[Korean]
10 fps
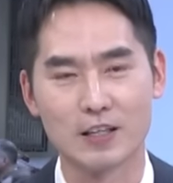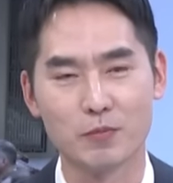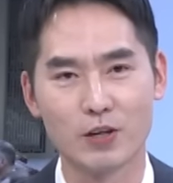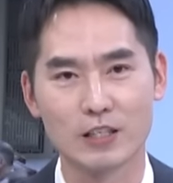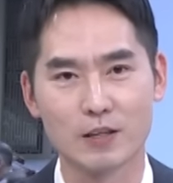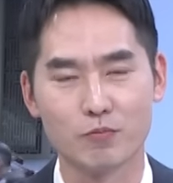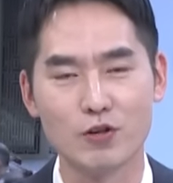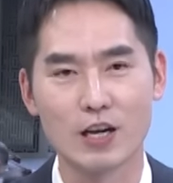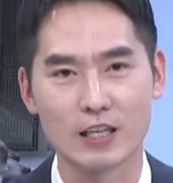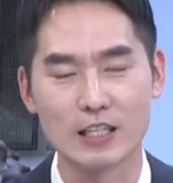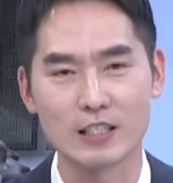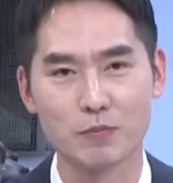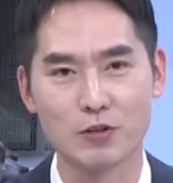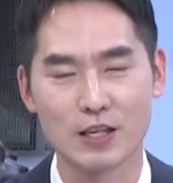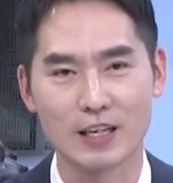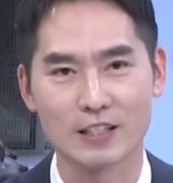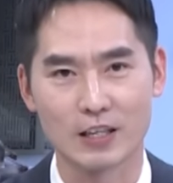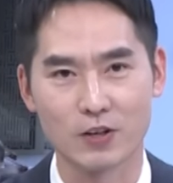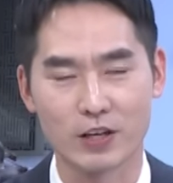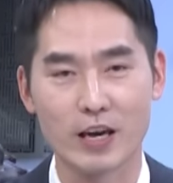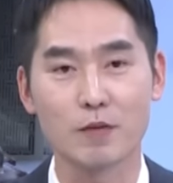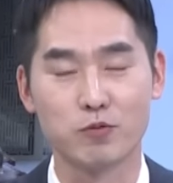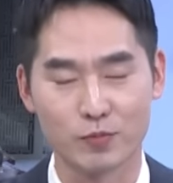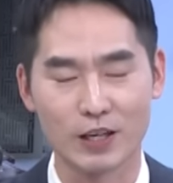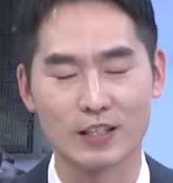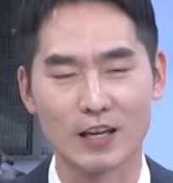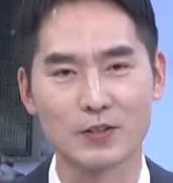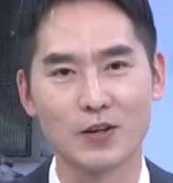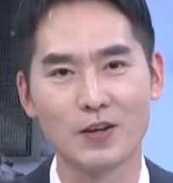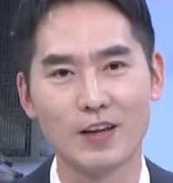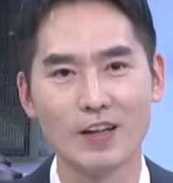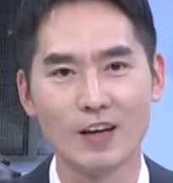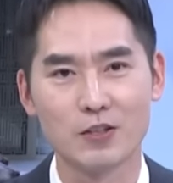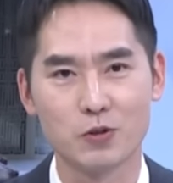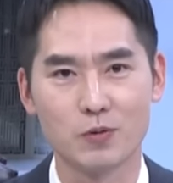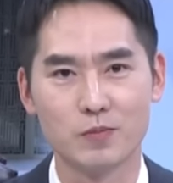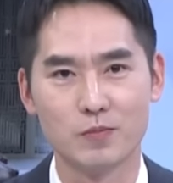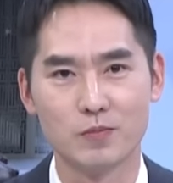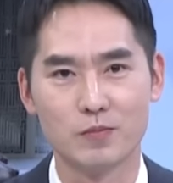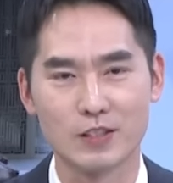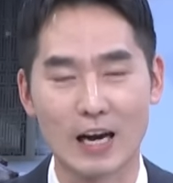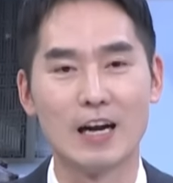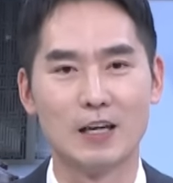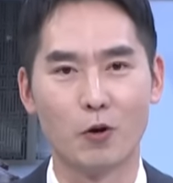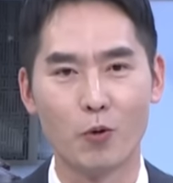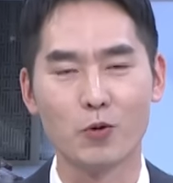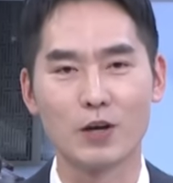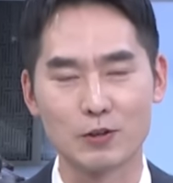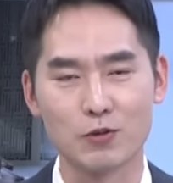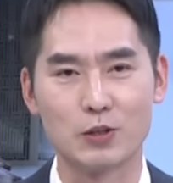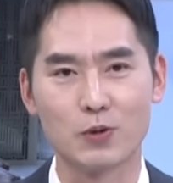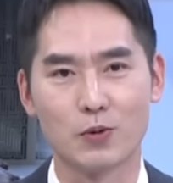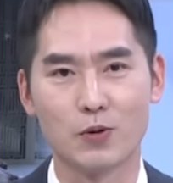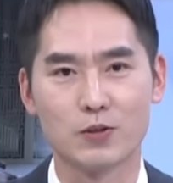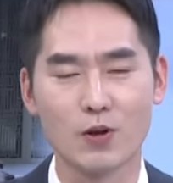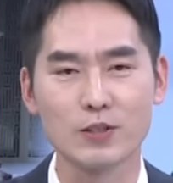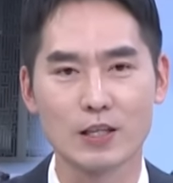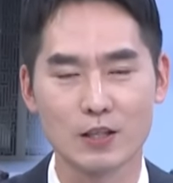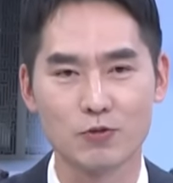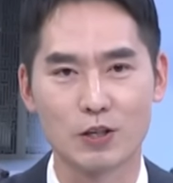이번에 이제 물량 2차 물량에 대해서 계약 부분에 대해서 좀 잘 오고 갈 수 있도록 성사될 수